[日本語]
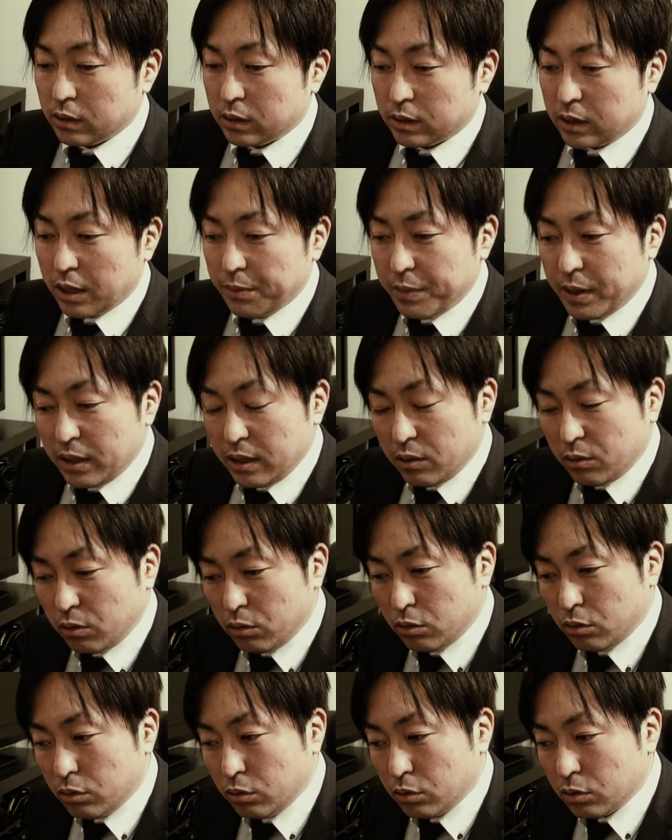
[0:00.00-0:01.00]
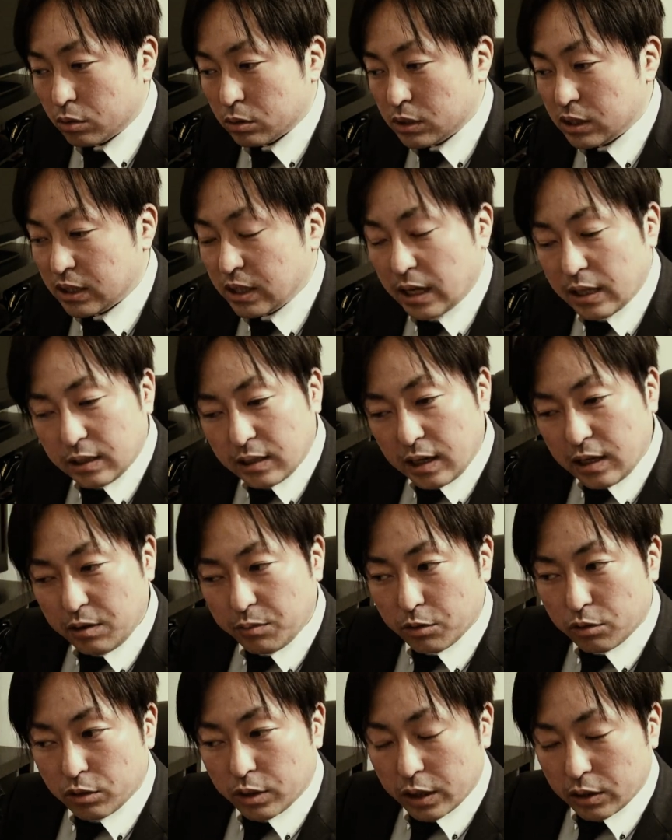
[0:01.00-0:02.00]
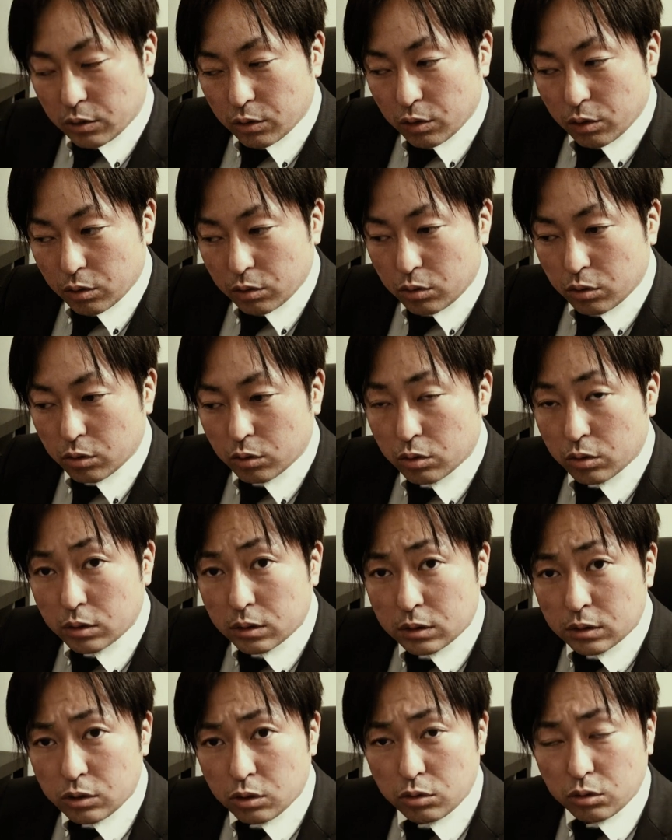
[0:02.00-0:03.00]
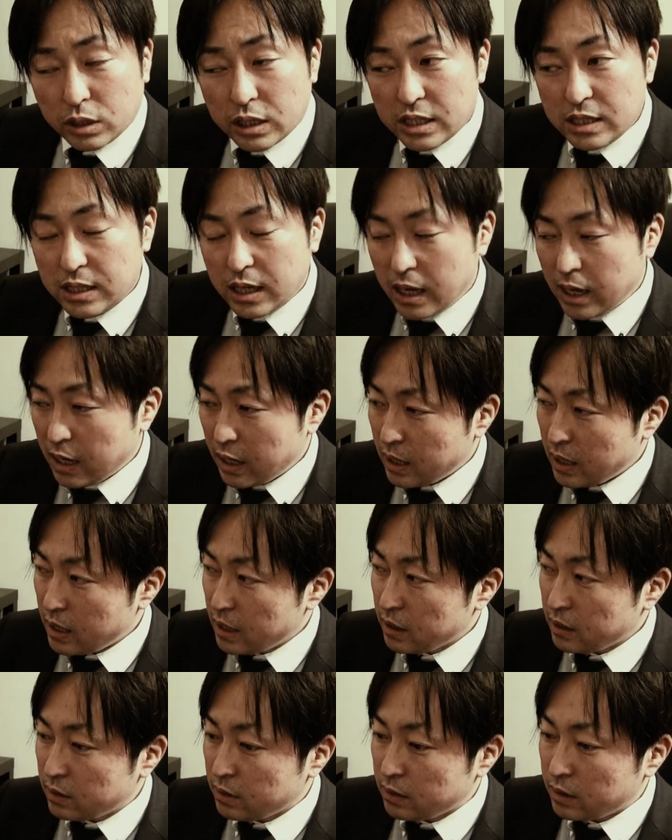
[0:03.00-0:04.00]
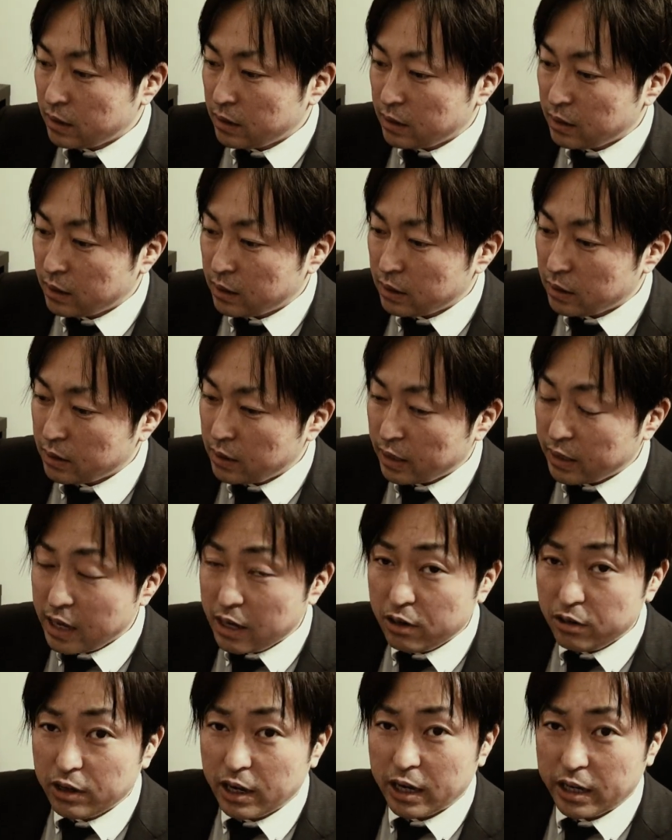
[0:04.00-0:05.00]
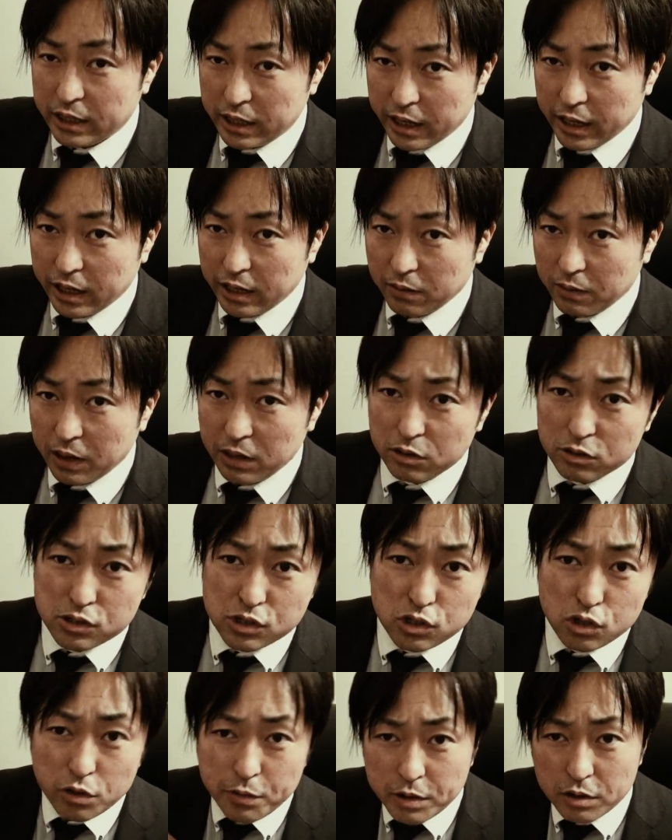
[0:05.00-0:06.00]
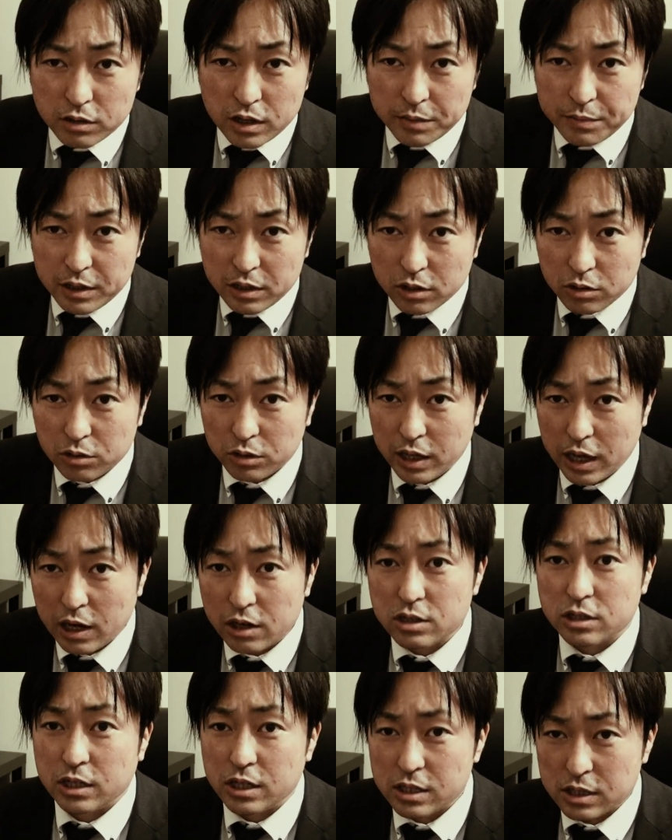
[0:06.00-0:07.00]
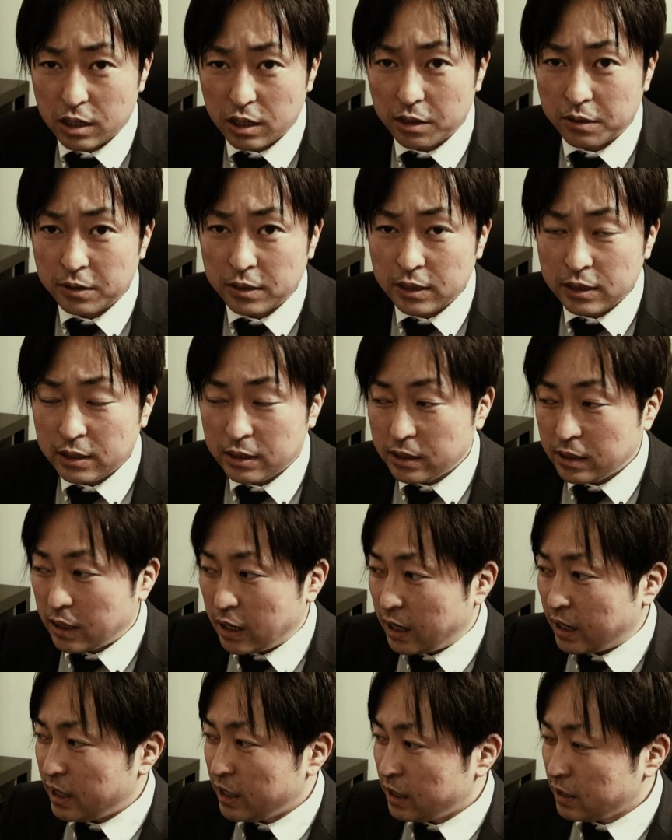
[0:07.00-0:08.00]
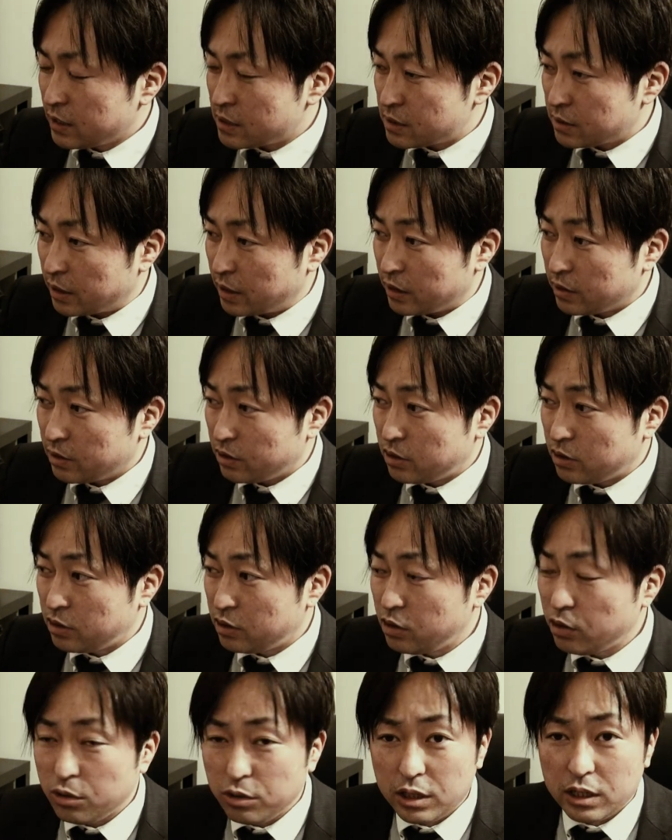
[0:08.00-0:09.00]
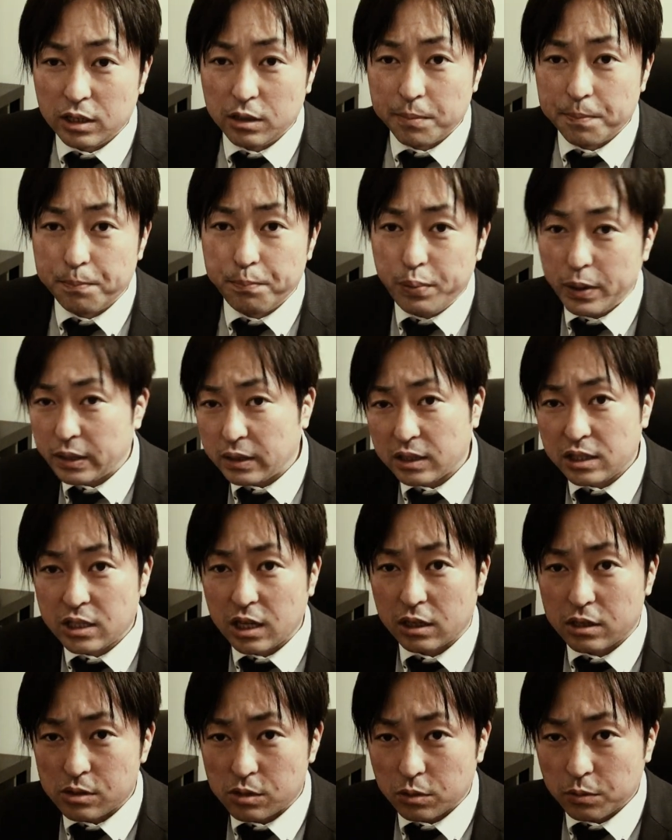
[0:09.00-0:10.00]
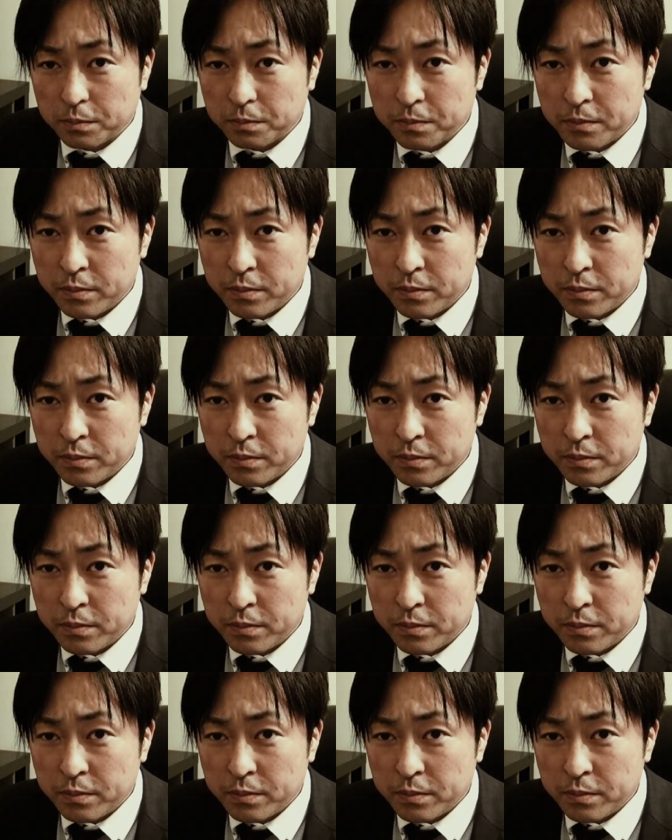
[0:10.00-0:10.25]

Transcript: たまにこう時間帯にもいるけどこうちょっと膝丈ぐらいで割と強めの波来る時あるじゃないですかあれがですね急にバッて来たんですよ